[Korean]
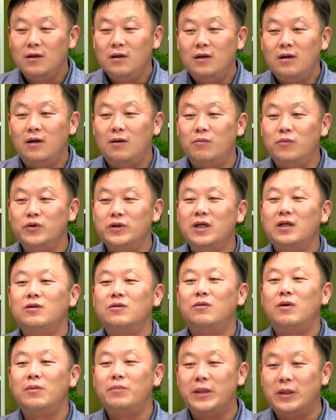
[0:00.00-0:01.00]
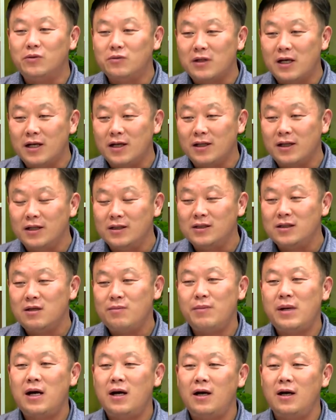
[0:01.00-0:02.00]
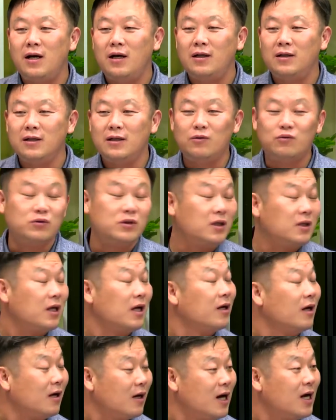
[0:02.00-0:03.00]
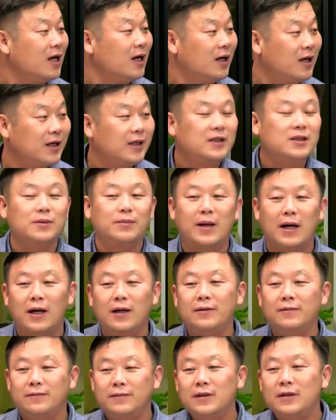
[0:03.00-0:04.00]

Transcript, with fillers: 문재인 정부와 민주당에 대한 실망이 누적된 결과긴 하겠지만